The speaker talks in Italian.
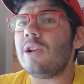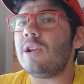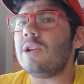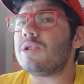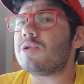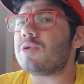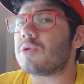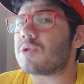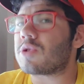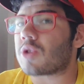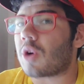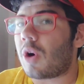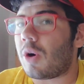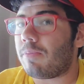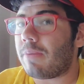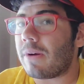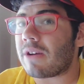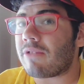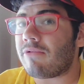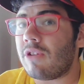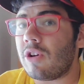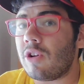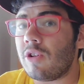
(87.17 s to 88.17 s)
il suo scopo
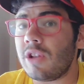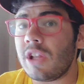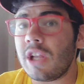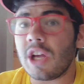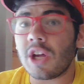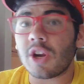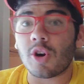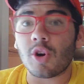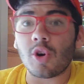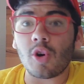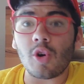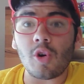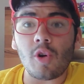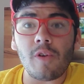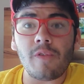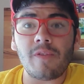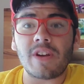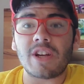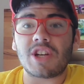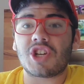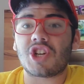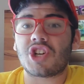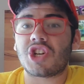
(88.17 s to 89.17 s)
è quello di
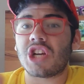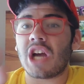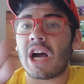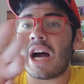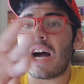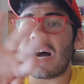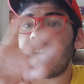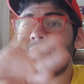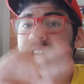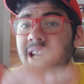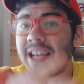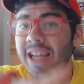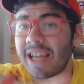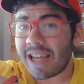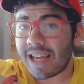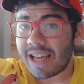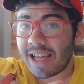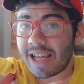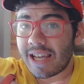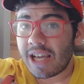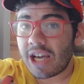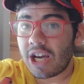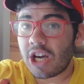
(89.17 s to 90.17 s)

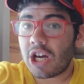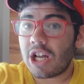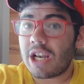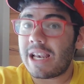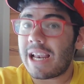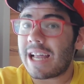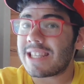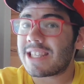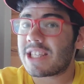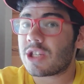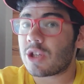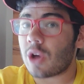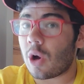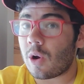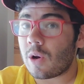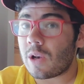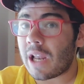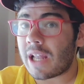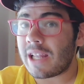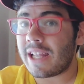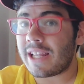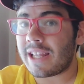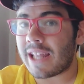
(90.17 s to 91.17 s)
rovesciare la
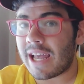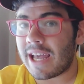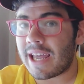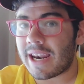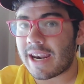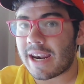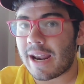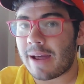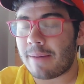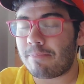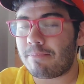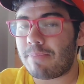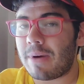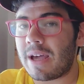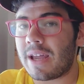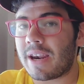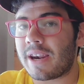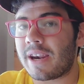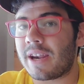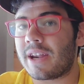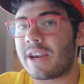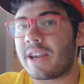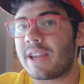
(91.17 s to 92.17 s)
zolla di terra per
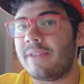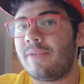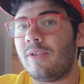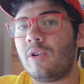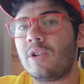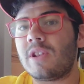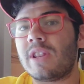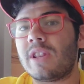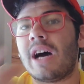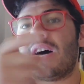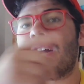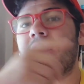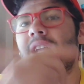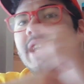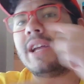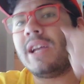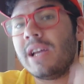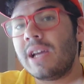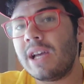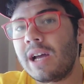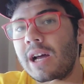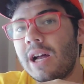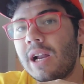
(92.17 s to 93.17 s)

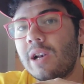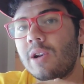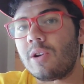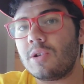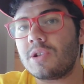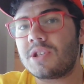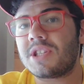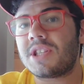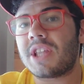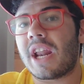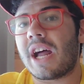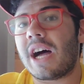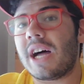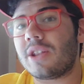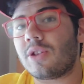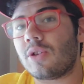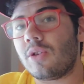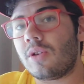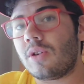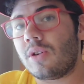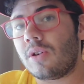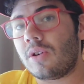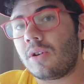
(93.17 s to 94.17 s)
rivoltare lo
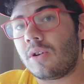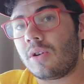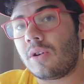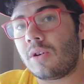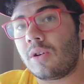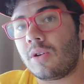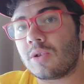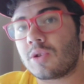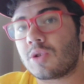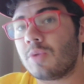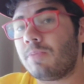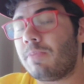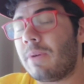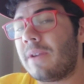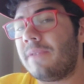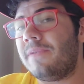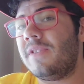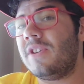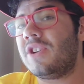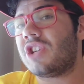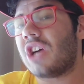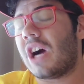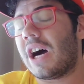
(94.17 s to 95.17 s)
strato
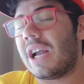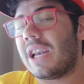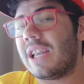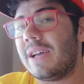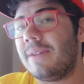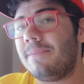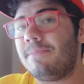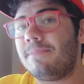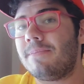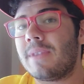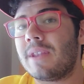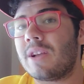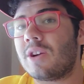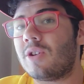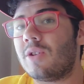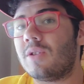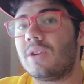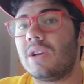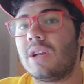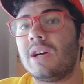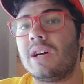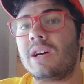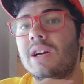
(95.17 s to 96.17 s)
superficiale
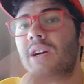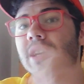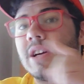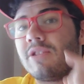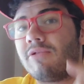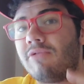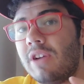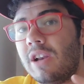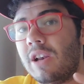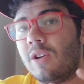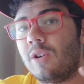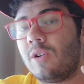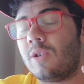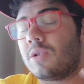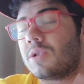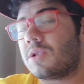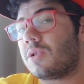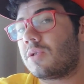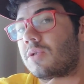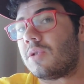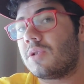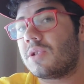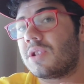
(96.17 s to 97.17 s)
con eh, quello
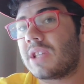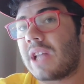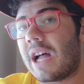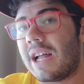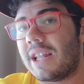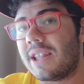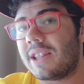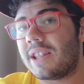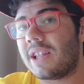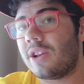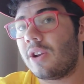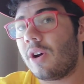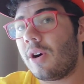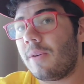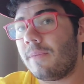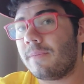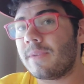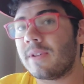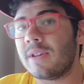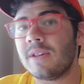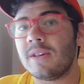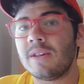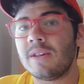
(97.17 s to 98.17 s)
sottostante, no?